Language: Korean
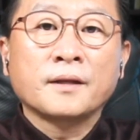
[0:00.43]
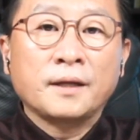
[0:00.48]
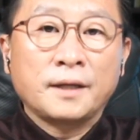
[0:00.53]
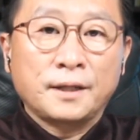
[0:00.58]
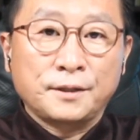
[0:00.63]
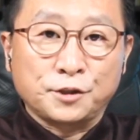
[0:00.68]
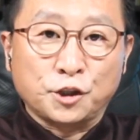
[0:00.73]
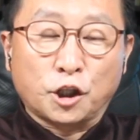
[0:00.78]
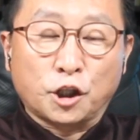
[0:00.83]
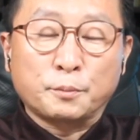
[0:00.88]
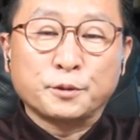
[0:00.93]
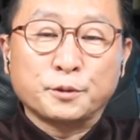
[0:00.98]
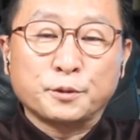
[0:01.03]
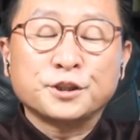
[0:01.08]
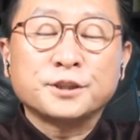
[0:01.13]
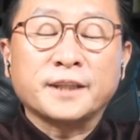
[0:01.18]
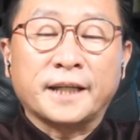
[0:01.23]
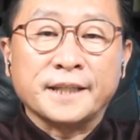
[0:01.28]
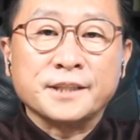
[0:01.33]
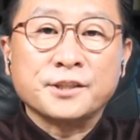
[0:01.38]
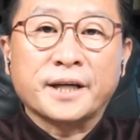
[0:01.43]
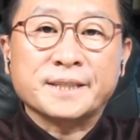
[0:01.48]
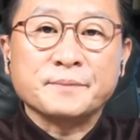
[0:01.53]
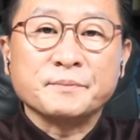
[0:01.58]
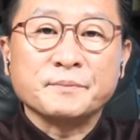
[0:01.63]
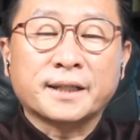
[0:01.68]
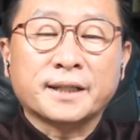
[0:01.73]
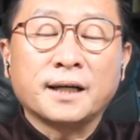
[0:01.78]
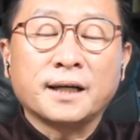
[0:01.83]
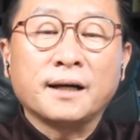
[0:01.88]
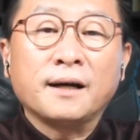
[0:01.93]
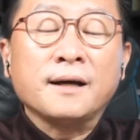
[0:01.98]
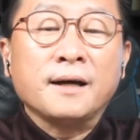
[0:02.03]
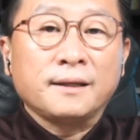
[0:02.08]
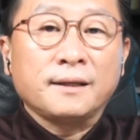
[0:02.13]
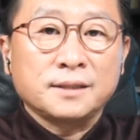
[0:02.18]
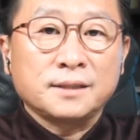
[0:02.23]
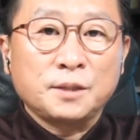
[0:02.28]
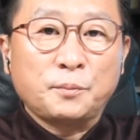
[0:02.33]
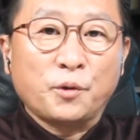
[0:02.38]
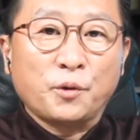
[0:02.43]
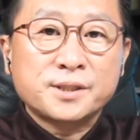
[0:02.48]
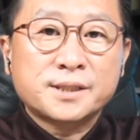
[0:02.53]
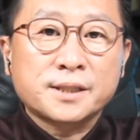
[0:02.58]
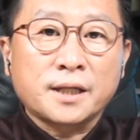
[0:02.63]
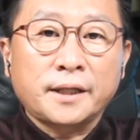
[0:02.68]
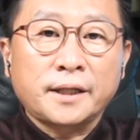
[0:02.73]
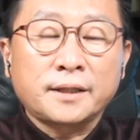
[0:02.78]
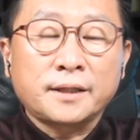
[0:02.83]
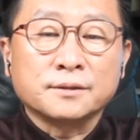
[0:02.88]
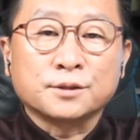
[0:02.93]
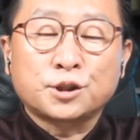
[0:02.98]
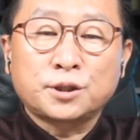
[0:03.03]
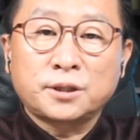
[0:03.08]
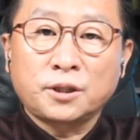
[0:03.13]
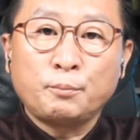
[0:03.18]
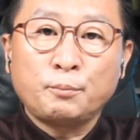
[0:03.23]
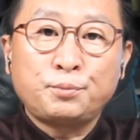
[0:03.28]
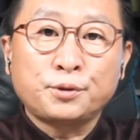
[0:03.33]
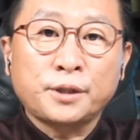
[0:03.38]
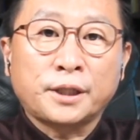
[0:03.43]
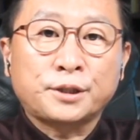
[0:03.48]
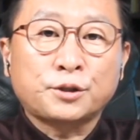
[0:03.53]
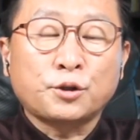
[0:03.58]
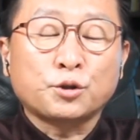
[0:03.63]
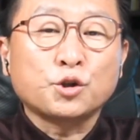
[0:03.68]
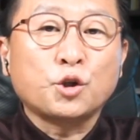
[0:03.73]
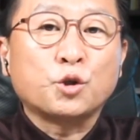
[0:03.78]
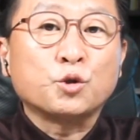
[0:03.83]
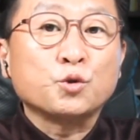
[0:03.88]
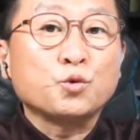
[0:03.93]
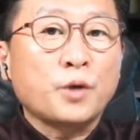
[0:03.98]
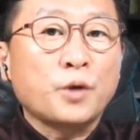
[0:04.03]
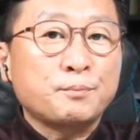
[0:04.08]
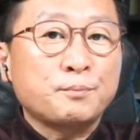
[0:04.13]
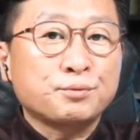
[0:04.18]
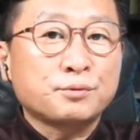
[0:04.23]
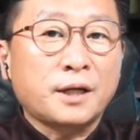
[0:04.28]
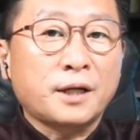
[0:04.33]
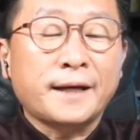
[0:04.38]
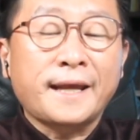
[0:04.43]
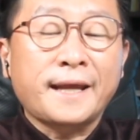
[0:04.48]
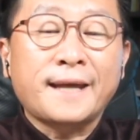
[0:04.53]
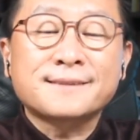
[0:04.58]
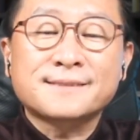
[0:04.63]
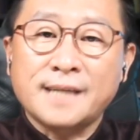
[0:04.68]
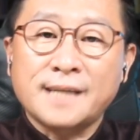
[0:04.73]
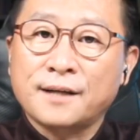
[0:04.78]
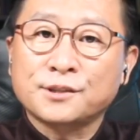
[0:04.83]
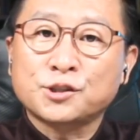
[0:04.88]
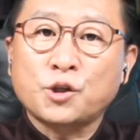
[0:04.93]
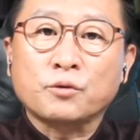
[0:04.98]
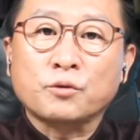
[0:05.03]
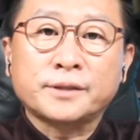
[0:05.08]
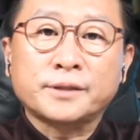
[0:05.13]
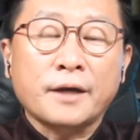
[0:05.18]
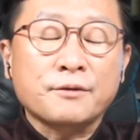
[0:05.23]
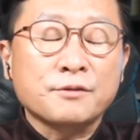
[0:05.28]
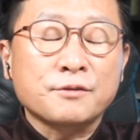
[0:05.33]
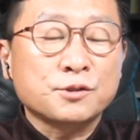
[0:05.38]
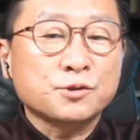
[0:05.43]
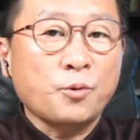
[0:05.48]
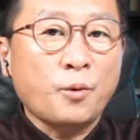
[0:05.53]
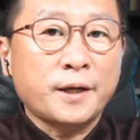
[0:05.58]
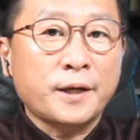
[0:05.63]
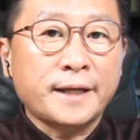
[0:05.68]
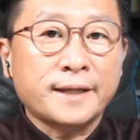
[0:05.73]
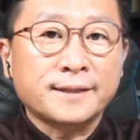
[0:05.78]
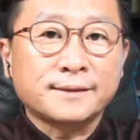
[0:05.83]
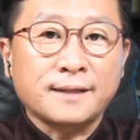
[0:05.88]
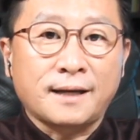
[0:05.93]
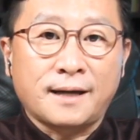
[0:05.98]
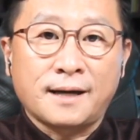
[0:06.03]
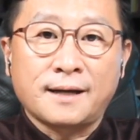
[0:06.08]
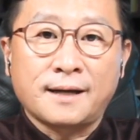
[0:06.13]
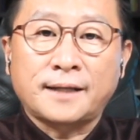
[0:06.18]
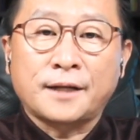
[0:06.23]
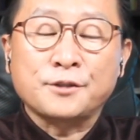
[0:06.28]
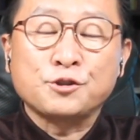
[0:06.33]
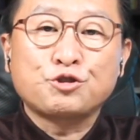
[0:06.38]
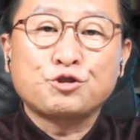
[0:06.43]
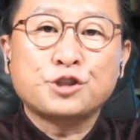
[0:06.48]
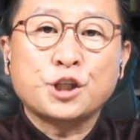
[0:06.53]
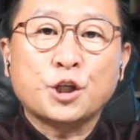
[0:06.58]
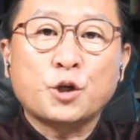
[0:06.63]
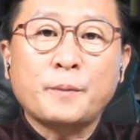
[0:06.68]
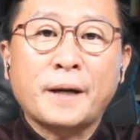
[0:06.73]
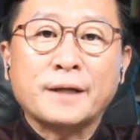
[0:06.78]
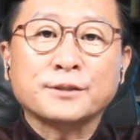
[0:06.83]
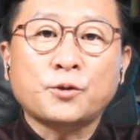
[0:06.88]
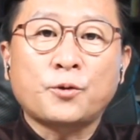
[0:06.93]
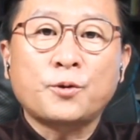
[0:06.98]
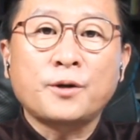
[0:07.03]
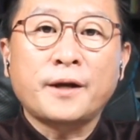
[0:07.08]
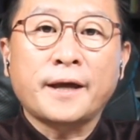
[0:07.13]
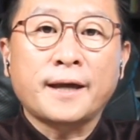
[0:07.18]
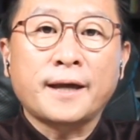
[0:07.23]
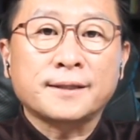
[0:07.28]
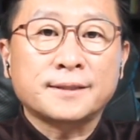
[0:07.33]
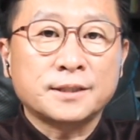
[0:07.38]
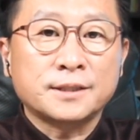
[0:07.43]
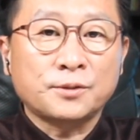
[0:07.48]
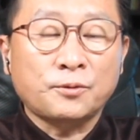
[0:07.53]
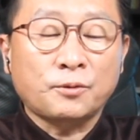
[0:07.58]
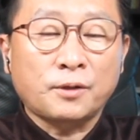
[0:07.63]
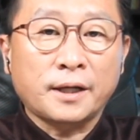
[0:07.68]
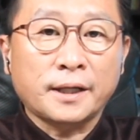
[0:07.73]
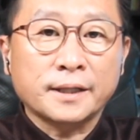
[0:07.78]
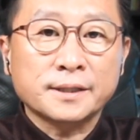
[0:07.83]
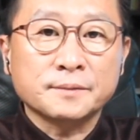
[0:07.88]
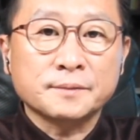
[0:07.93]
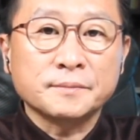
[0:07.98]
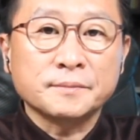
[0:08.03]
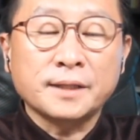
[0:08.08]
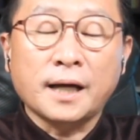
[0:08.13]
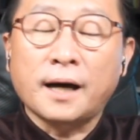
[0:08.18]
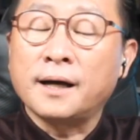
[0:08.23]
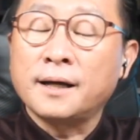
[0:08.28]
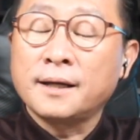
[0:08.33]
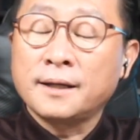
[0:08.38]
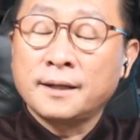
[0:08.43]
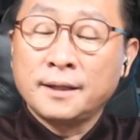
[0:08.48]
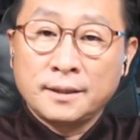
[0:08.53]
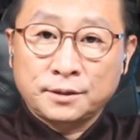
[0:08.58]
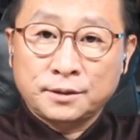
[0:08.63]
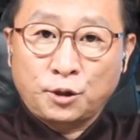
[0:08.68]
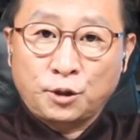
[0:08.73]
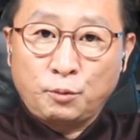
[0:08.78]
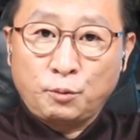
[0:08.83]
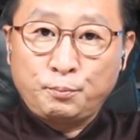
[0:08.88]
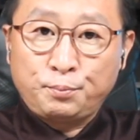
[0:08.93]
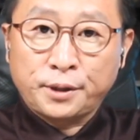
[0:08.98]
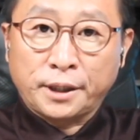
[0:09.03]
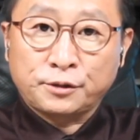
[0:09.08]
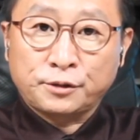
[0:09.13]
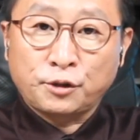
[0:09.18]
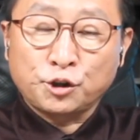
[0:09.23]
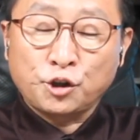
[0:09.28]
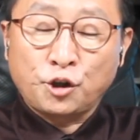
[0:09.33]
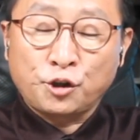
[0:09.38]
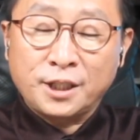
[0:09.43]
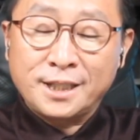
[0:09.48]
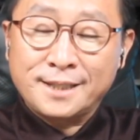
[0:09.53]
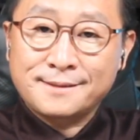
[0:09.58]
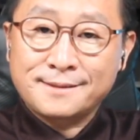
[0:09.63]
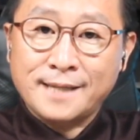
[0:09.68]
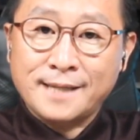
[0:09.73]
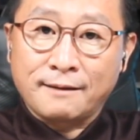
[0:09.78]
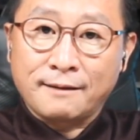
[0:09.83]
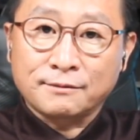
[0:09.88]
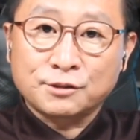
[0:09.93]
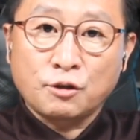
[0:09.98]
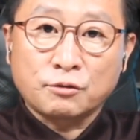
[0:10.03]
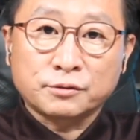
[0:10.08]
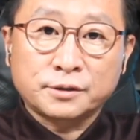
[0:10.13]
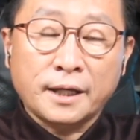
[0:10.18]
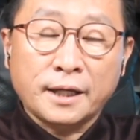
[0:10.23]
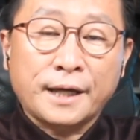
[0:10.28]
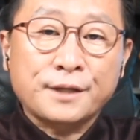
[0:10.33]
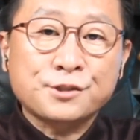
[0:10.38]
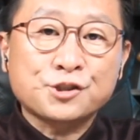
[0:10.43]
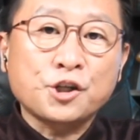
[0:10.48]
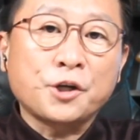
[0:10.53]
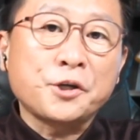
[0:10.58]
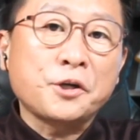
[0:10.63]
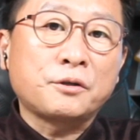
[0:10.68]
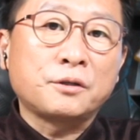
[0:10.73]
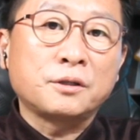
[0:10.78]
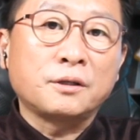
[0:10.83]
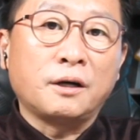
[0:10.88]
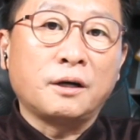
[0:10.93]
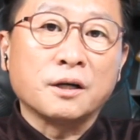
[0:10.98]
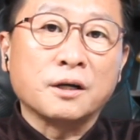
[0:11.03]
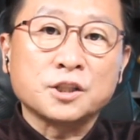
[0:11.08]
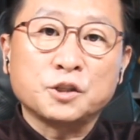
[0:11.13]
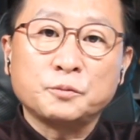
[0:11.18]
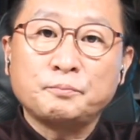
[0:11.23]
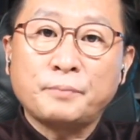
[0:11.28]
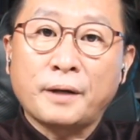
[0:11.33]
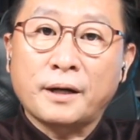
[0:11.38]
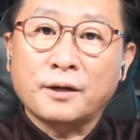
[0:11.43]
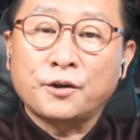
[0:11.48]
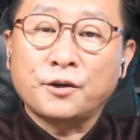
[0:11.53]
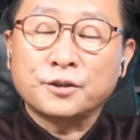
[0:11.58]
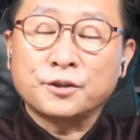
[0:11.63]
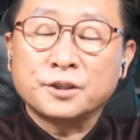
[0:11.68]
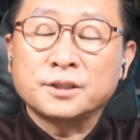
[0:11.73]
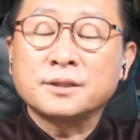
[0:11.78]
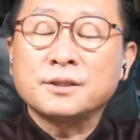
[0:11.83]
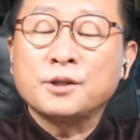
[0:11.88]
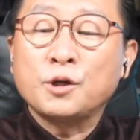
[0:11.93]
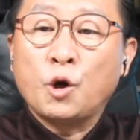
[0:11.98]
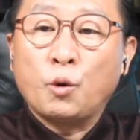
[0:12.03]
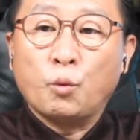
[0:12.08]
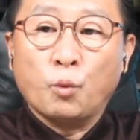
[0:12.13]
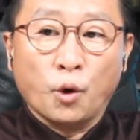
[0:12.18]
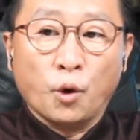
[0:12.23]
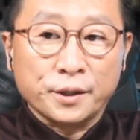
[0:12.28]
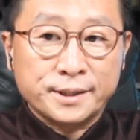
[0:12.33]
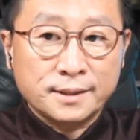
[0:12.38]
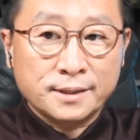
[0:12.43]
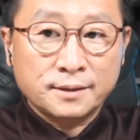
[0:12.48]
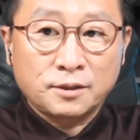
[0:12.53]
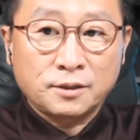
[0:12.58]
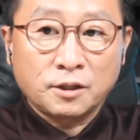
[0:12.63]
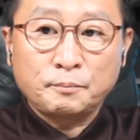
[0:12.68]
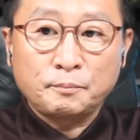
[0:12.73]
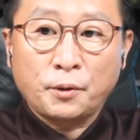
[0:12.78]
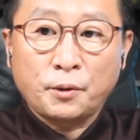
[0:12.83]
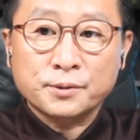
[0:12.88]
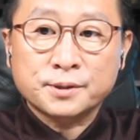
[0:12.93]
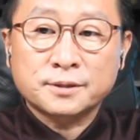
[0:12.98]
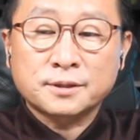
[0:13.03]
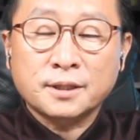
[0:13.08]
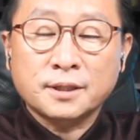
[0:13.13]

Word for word: 여러분 안녕하십니까? 이번 시간에는 트럼프 대통령은 왜 북한에 장성택을 소환했나 라는 주제로 방송을 해드리도록 하겠습니다. 트럼프 대통령이 장성택의 처형을 언급한 것은 워싱턴 포스트가